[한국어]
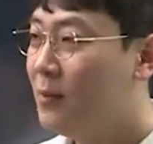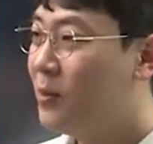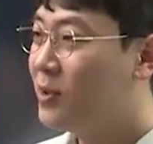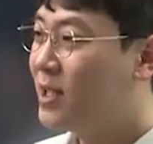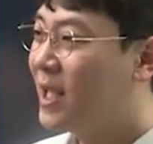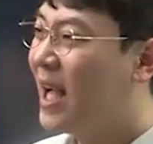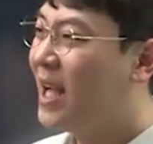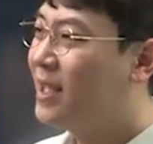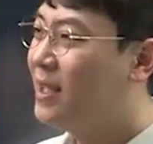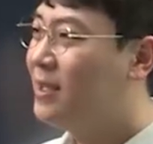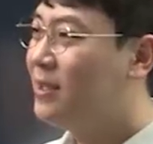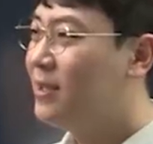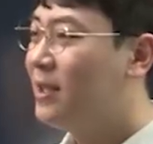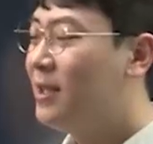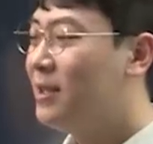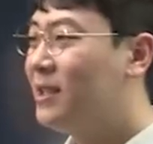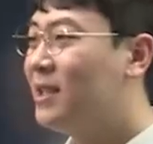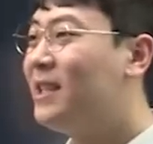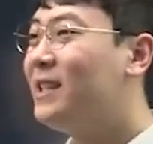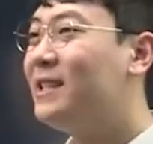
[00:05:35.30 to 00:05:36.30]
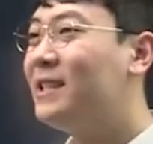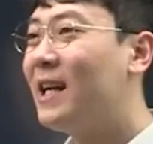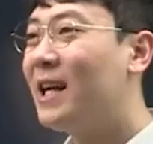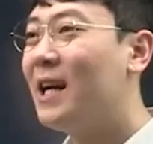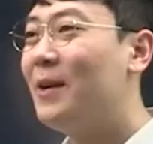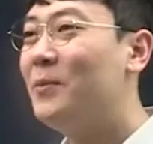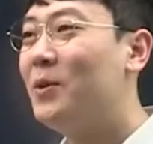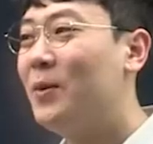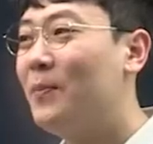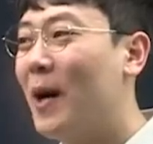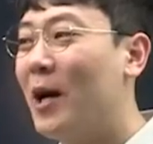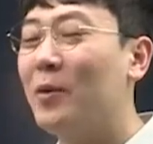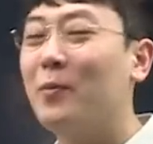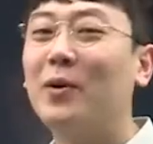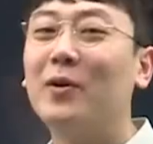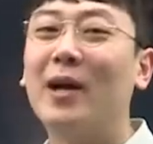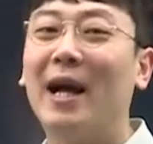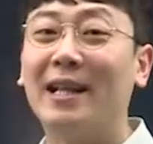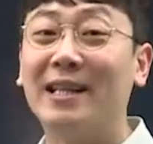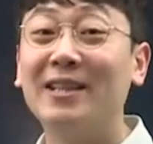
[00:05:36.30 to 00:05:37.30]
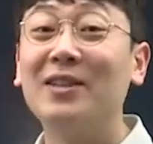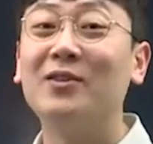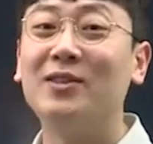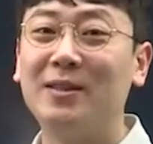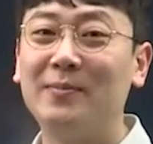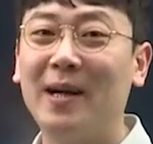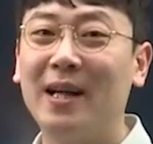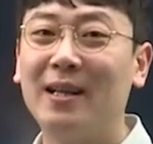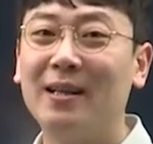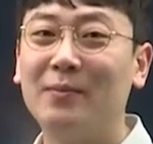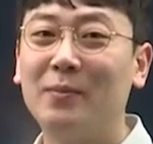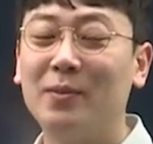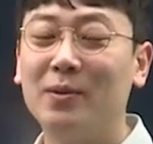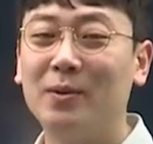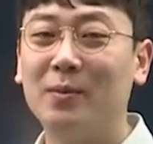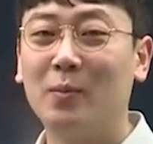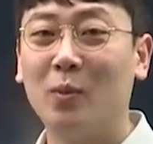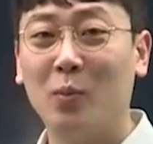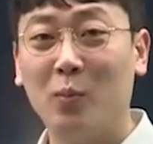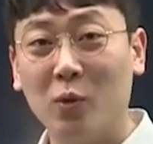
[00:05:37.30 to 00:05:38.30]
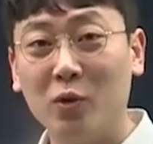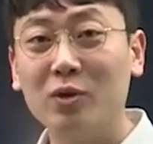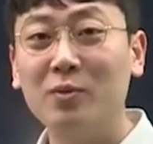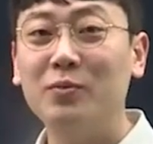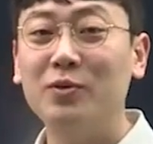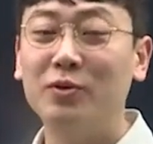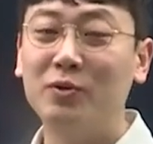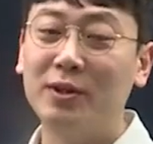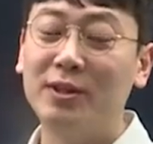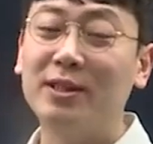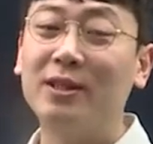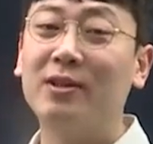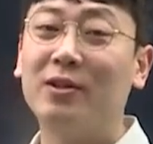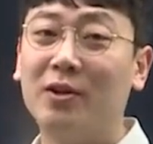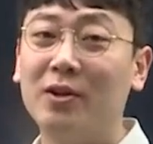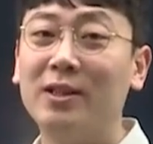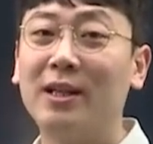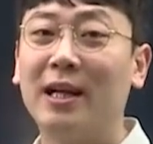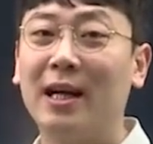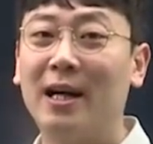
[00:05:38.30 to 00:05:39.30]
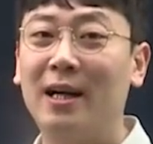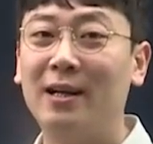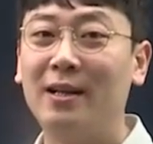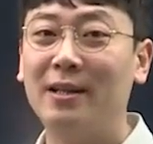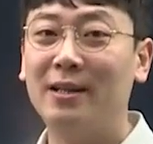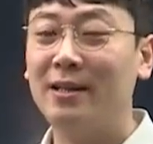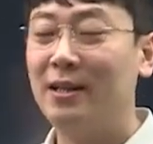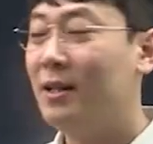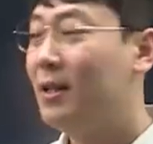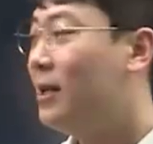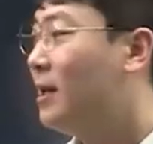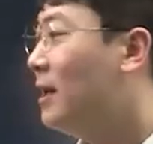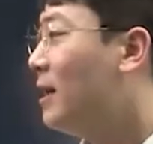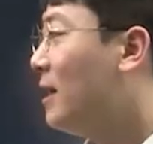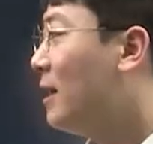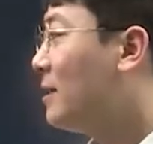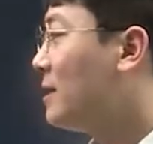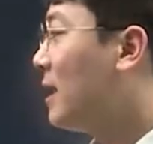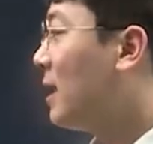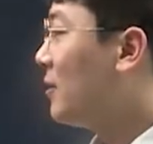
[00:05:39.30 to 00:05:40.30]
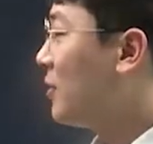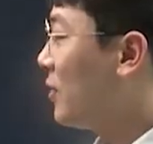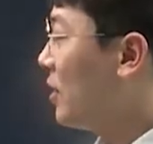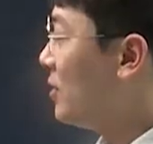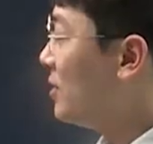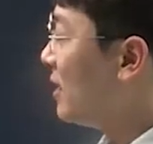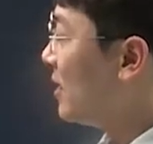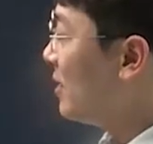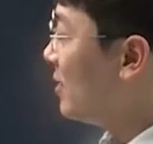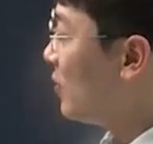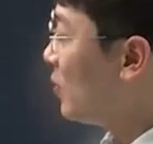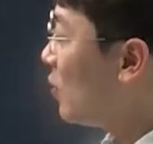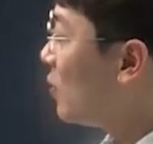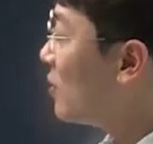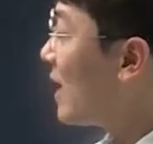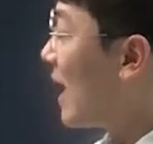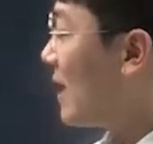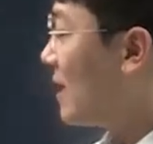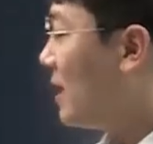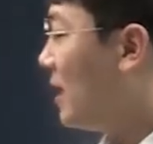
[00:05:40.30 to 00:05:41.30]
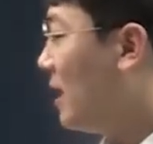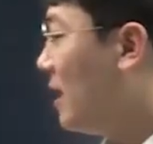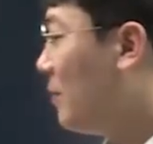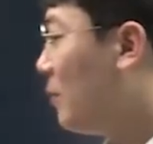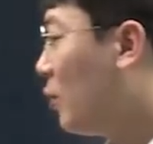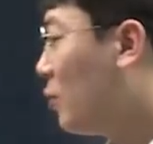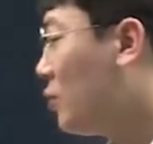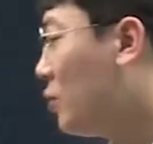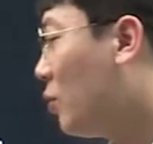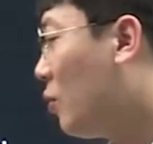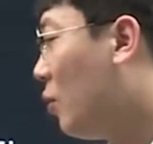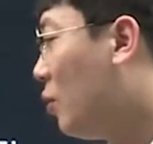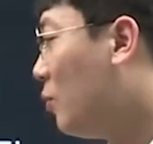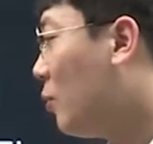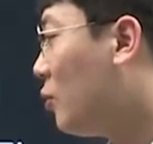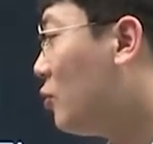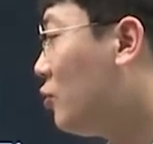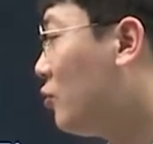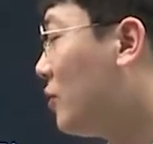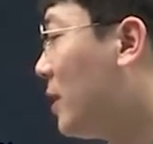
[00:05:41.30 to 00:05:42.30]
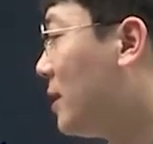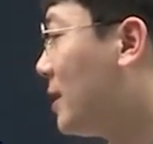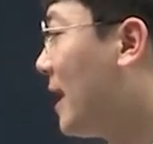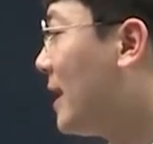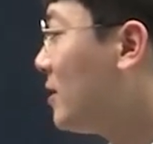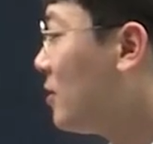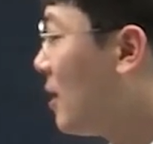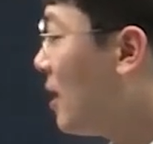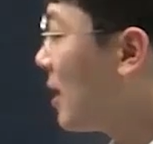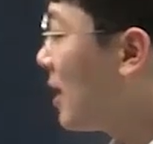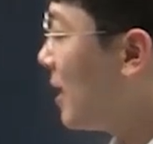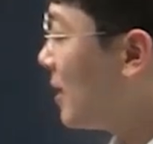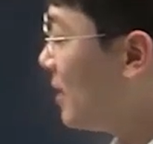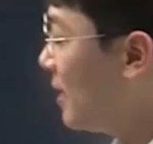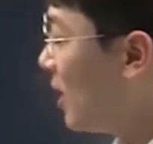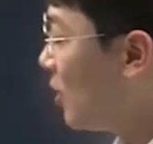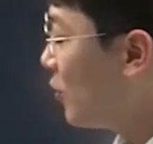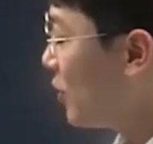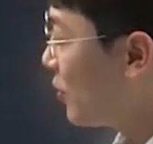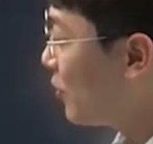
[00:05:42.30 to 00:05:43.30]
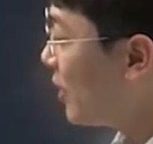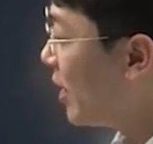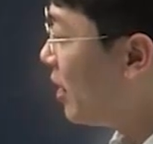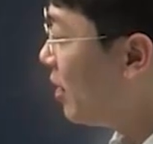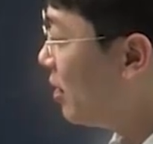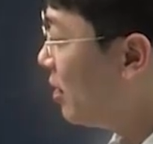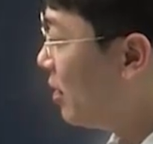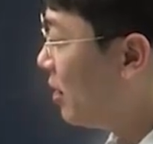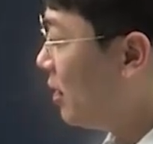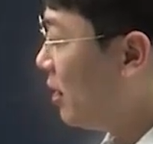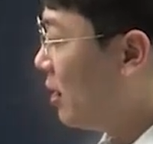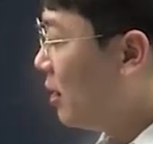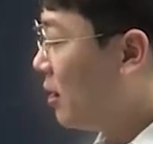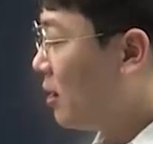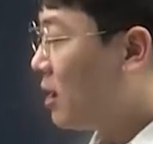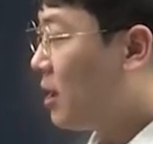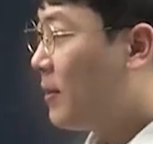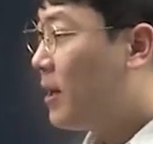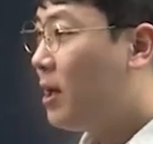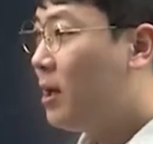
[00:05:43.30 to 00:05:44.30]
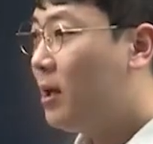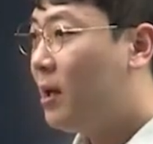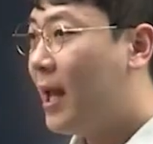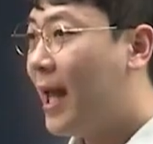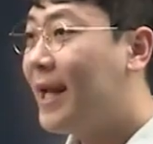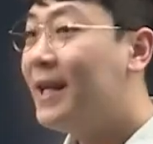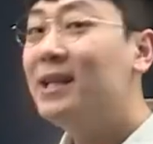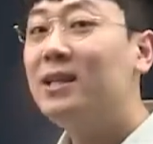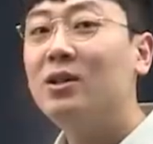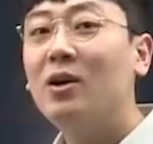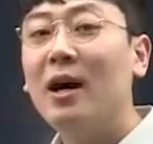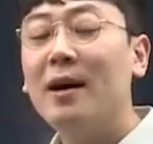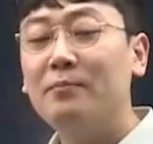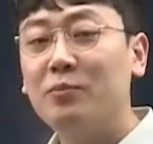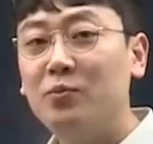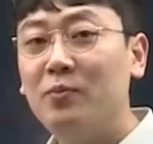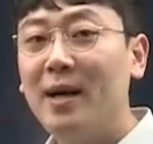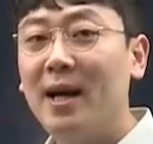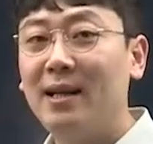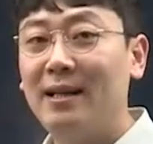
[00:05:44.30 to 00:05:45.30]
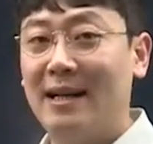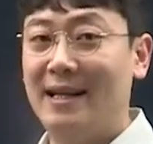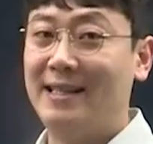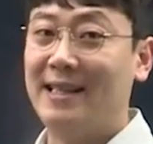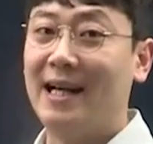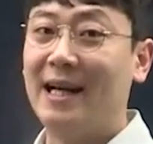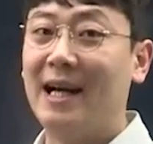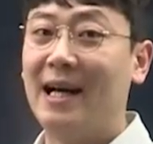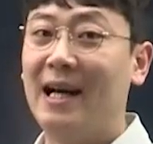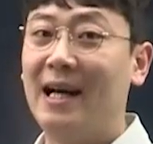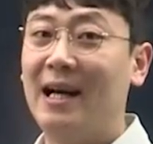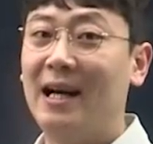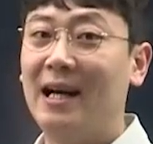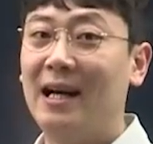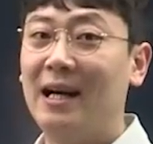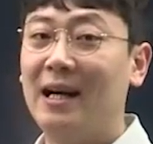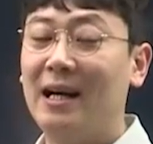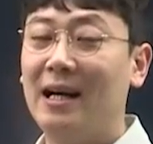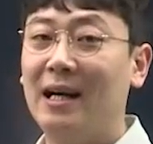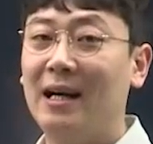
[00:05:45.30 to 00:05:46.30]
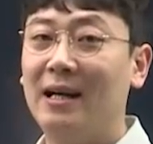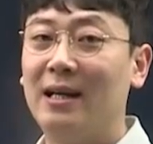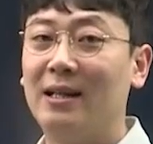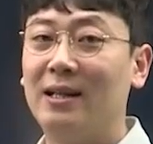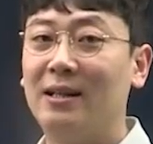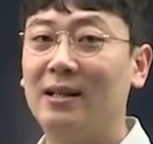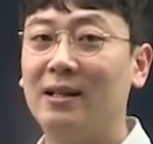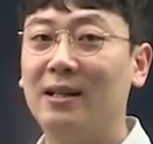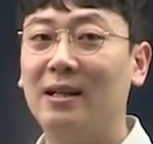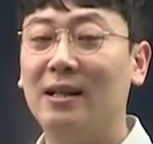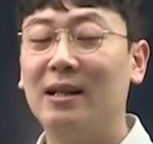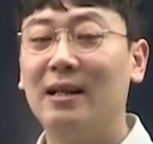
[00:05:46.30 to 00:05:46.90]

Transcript: 뭐 제 강의를 듣기 시작하면 바로바로 아는 거지만 뭐, 뭐 모르는 분들도 있을 거니까 자 그리고 현재는 공단기 모두공 모두군의 생정학 강의를 하고 있고요. 그 다음에 행정학뿐만 아니라 제가 아,